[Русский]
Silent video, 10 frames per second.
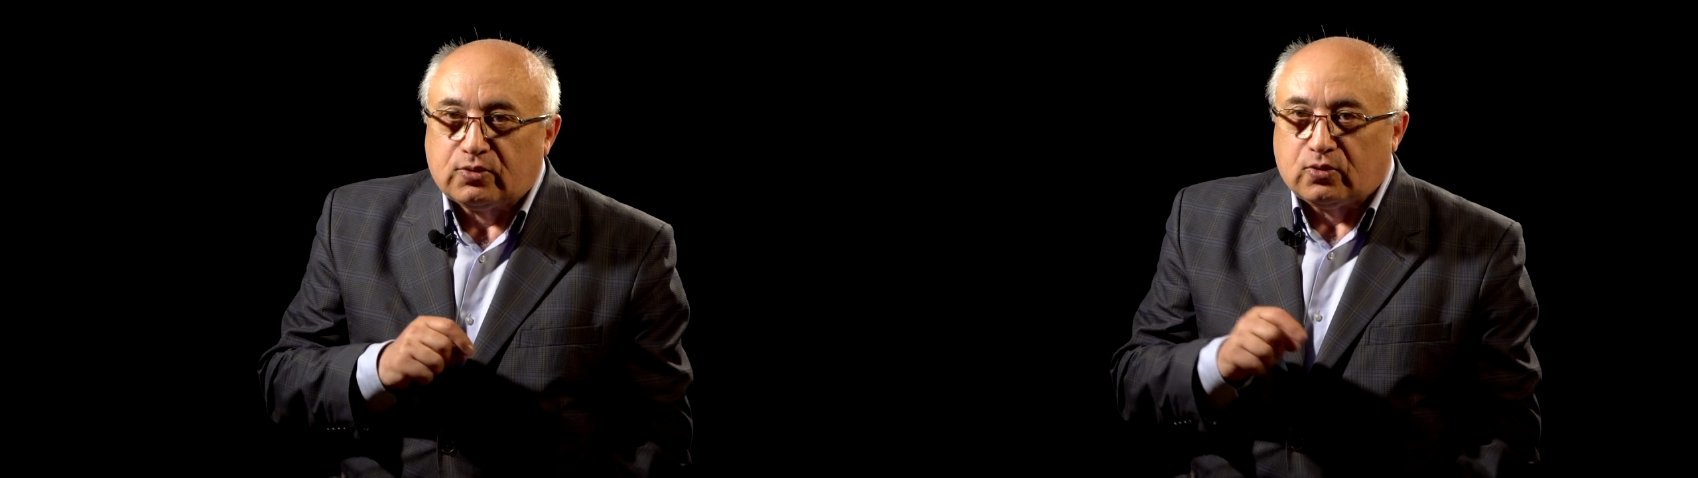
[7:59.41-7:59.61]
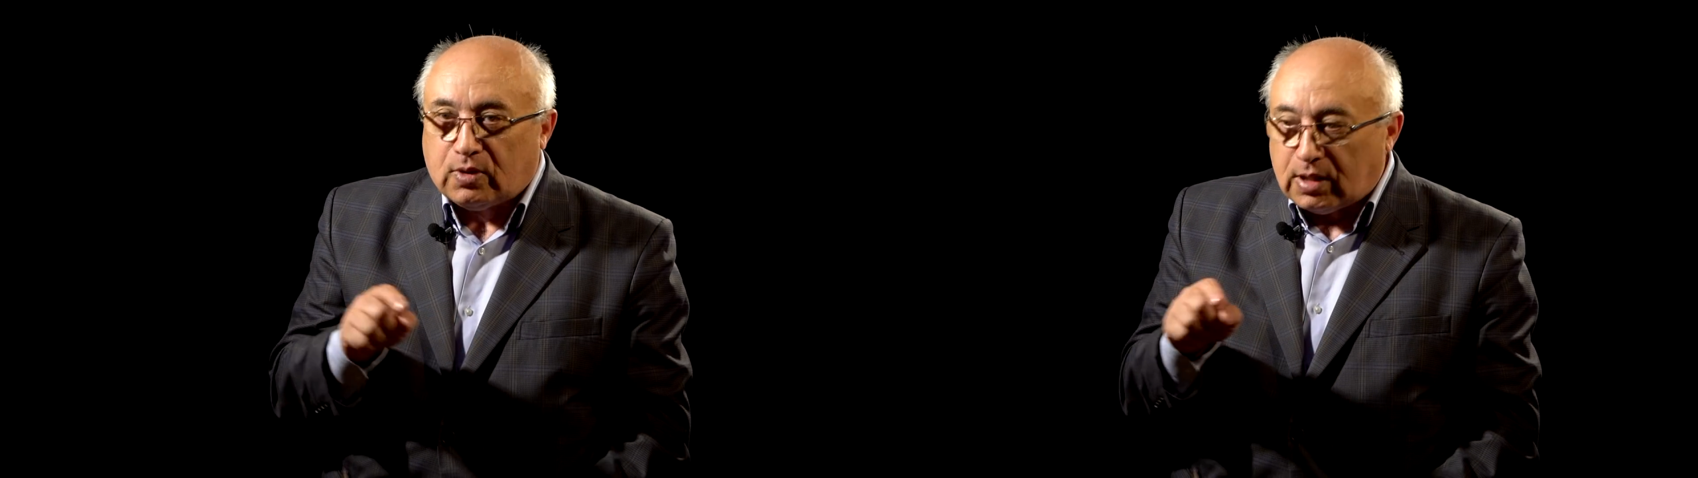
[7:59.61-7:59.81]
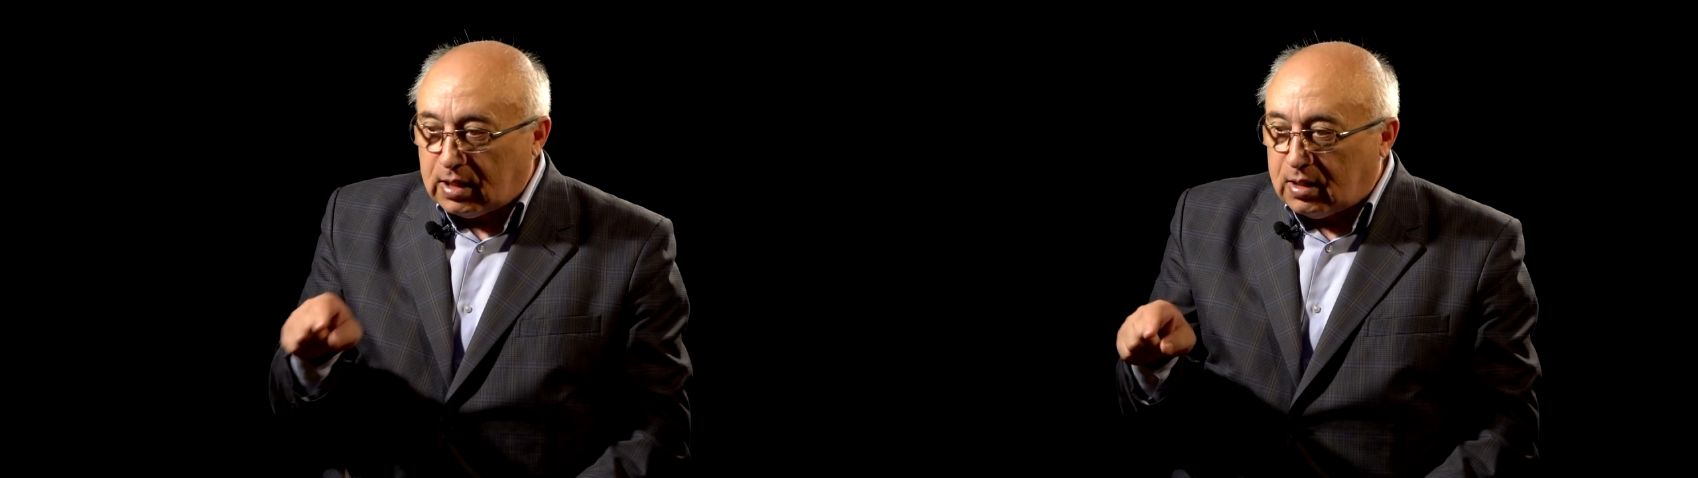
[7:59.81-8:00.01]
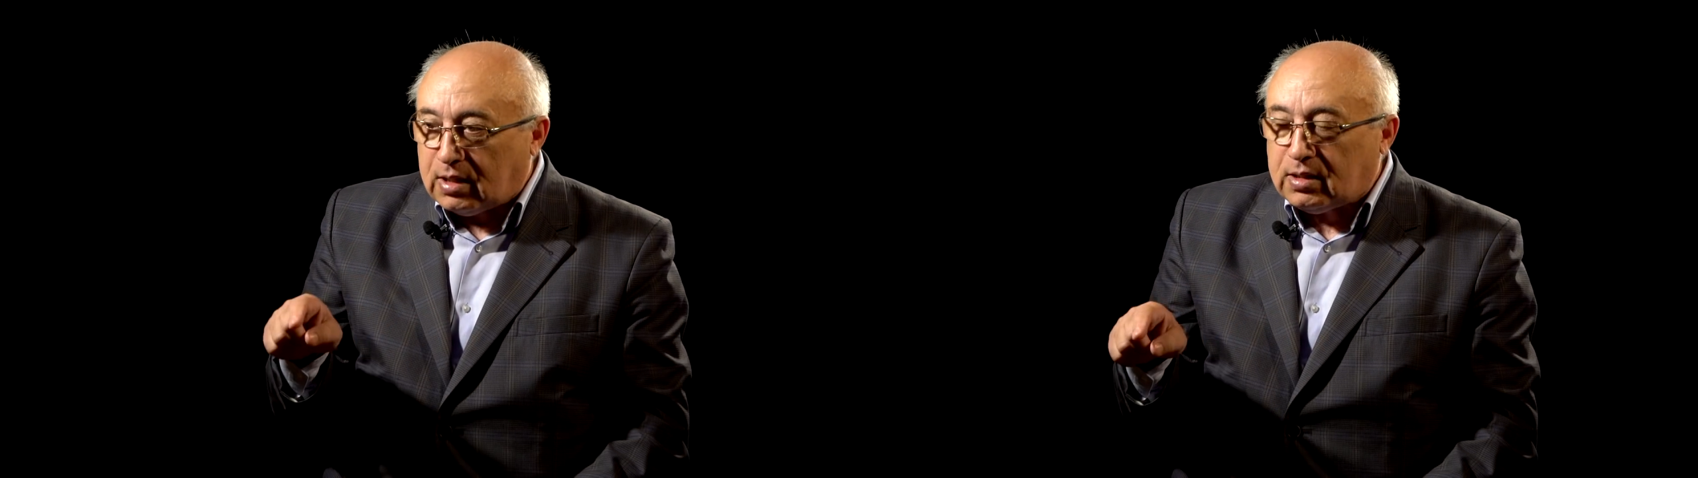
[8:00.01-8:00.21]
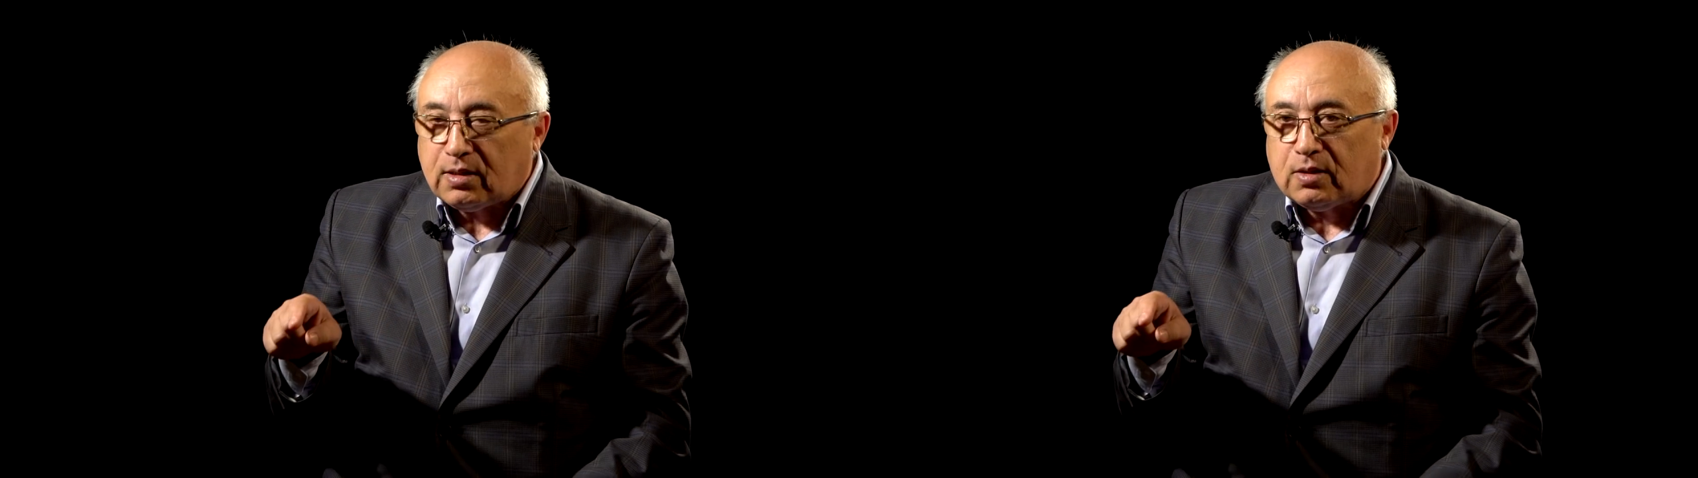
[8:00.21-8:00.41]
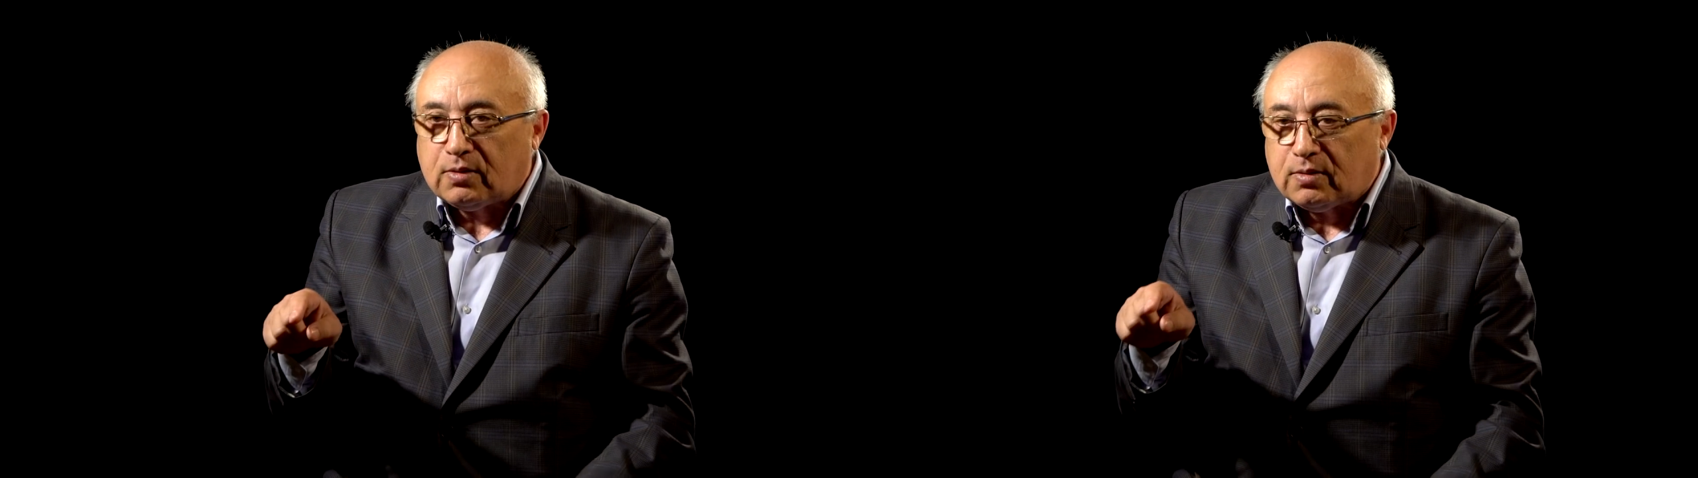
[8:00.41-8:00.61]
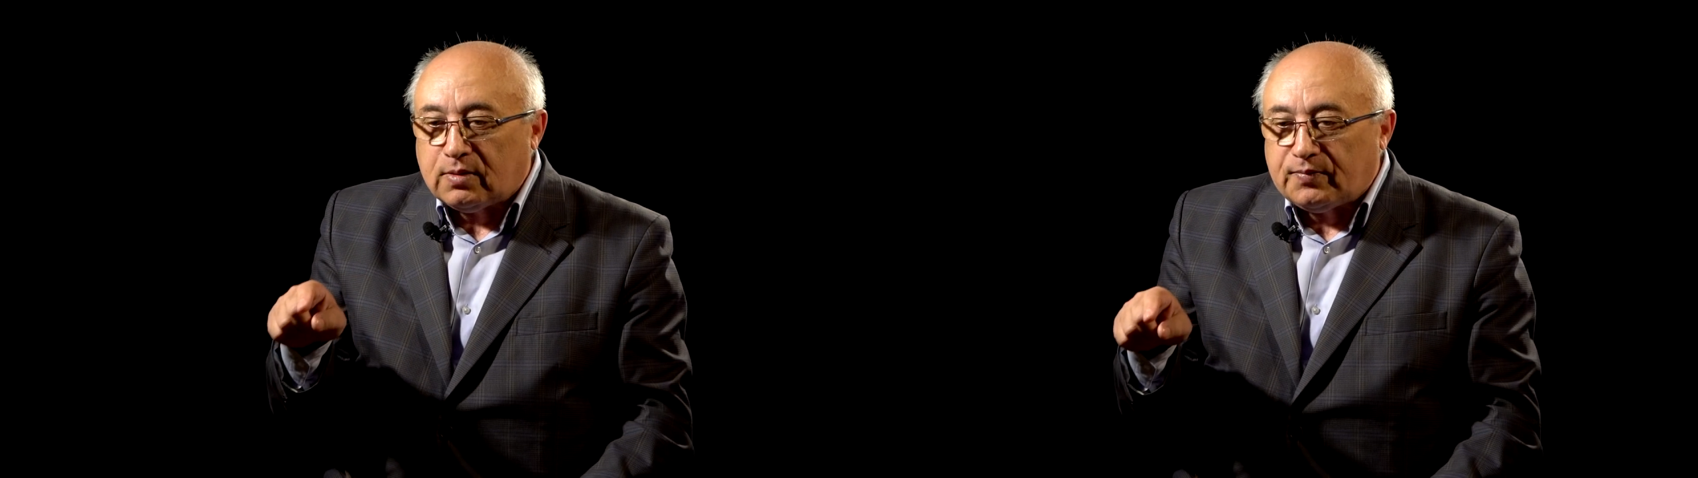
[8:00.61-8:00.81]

но а, она, э,